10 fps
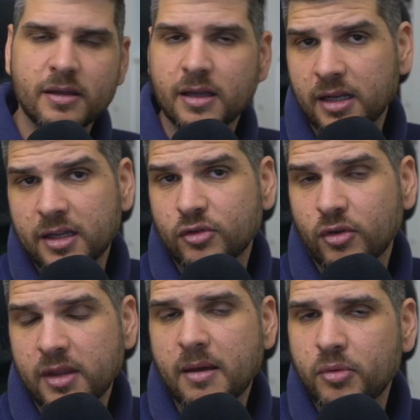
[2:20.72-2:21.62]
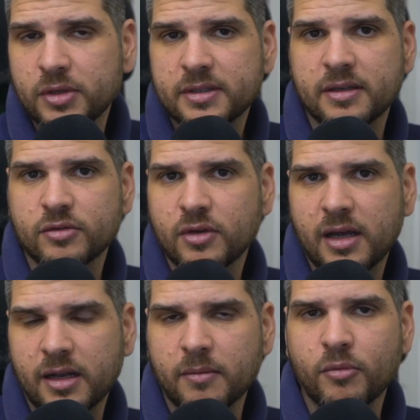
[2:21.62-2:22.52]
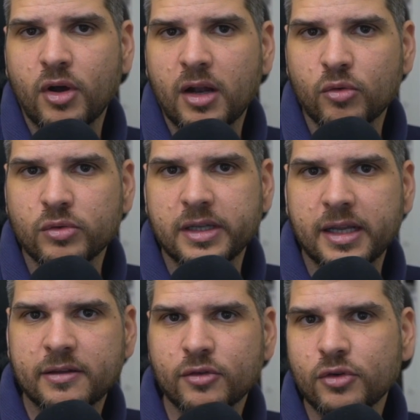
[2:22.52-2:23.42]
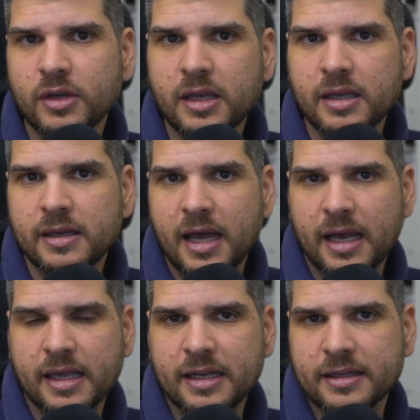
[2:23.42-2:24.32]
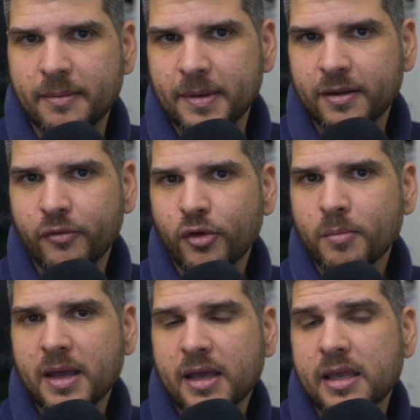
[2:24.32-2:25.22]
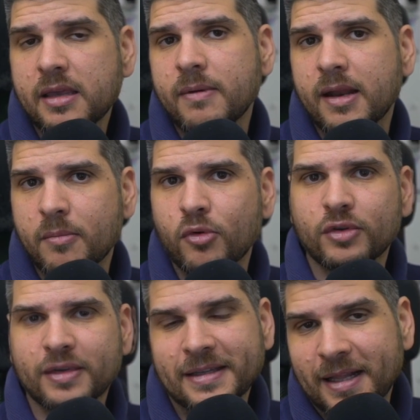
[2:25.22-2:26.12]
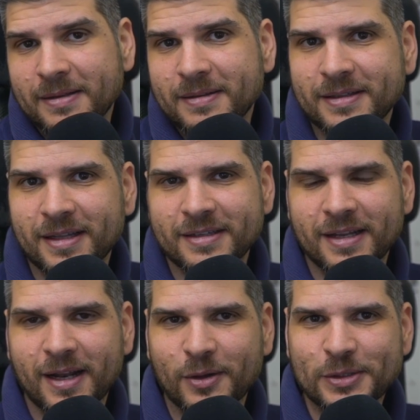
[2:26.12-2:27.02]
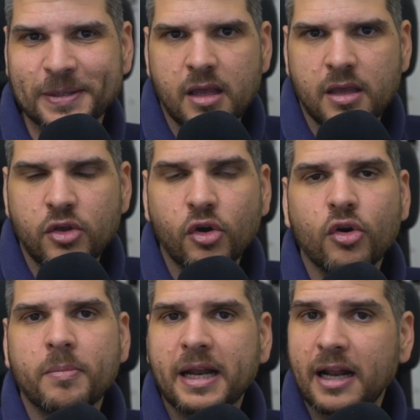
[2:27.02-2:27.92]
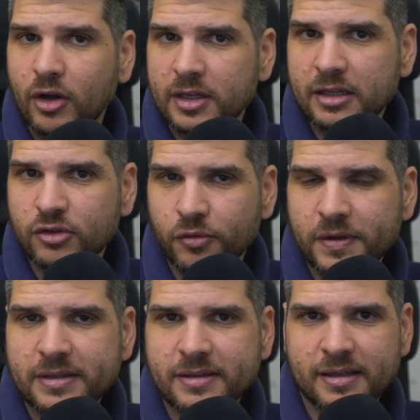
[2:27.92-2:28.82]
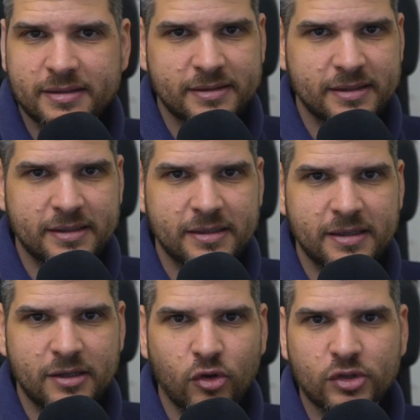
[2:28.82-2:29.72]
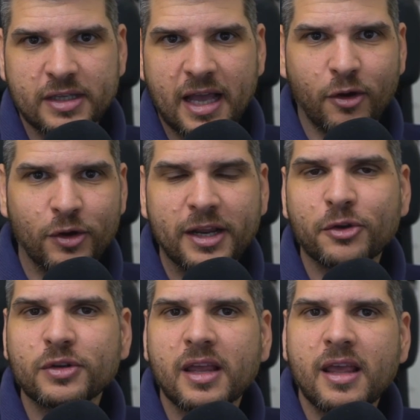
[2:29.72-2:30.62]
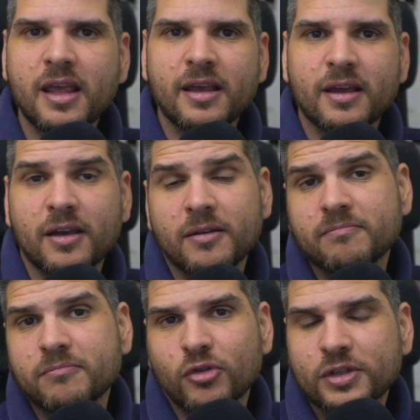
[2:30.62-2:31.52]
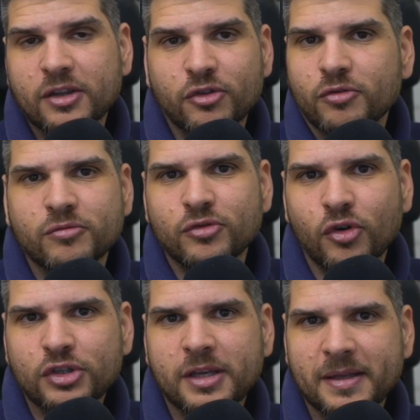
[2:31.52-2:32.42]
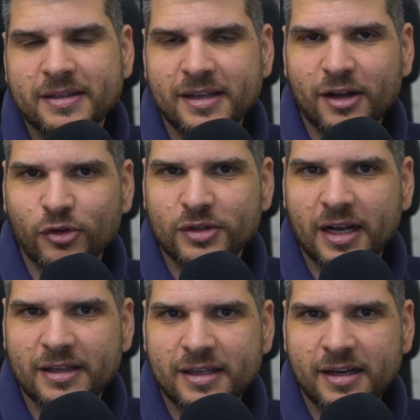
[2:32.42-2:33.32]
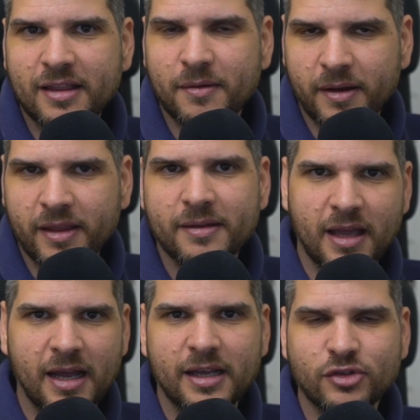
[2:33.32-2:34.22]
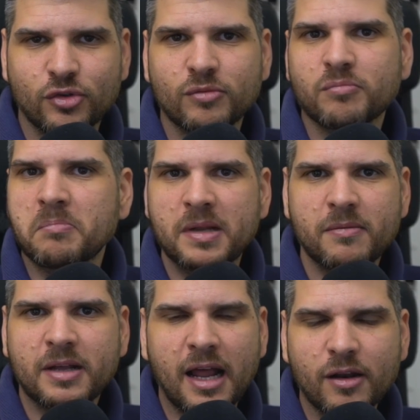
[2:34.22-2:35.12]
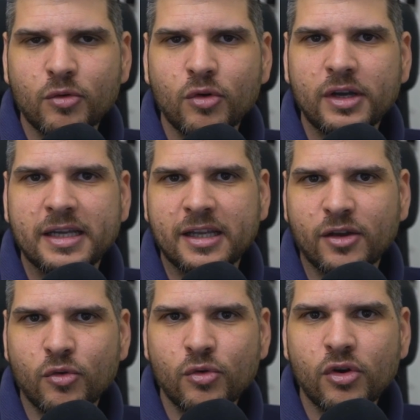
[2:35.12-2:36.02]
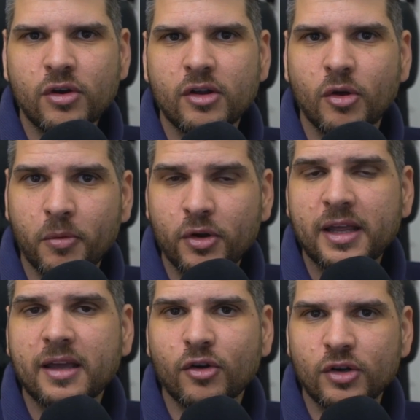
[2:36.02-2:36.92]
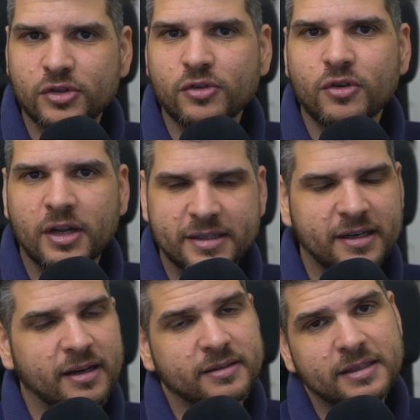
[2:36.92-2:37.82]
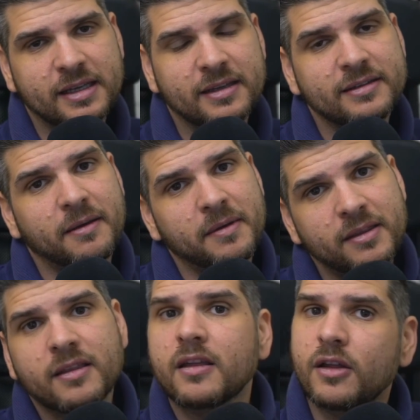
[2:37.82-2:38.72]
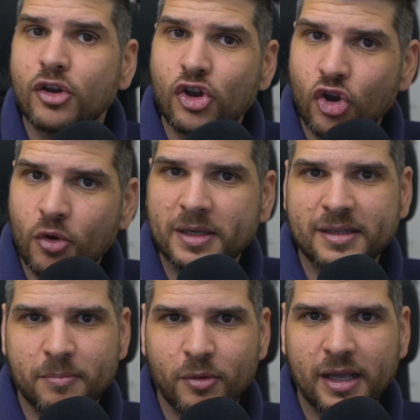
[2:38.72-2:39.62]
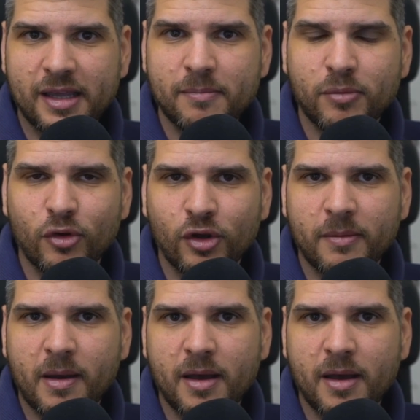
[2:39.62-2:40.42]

En estos días, pues eso, haremos algún directo aquí en esta plataforma y veremos qué tal, qué tal sale la cosa. Y ojo para los catastrofistas y los agoreros, eh, lo siento, no se va a estrellar contra la Tierra, de verdad. Han hecho mil cálculos y ninguno lo pone en colisión con la Tierra. Así que esta vez no va a ser por aquí, por lo que va